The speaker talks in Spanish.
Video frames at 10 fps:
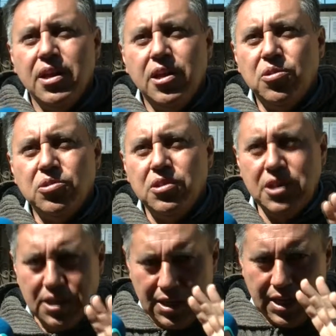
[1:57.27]
Entonces,
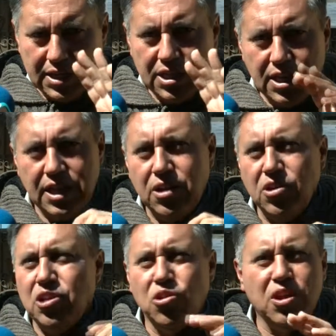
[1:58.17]
de, que si llegue, que no
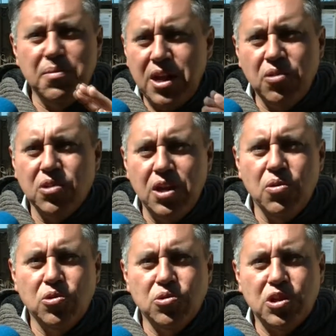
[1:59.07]
llegue, todavía no
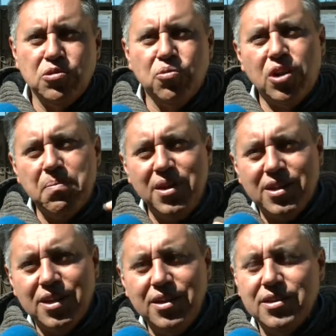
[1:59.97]
tengo el uso de razón porque
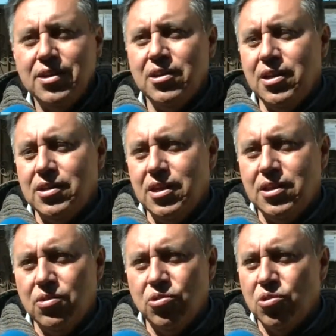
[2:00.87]
apenas ayer eh, se,
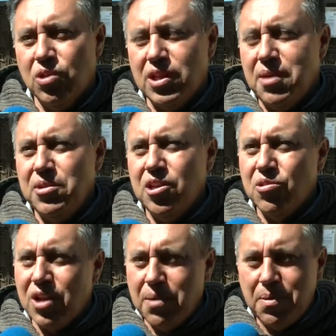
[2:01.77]
entregó todo el trámite, toda la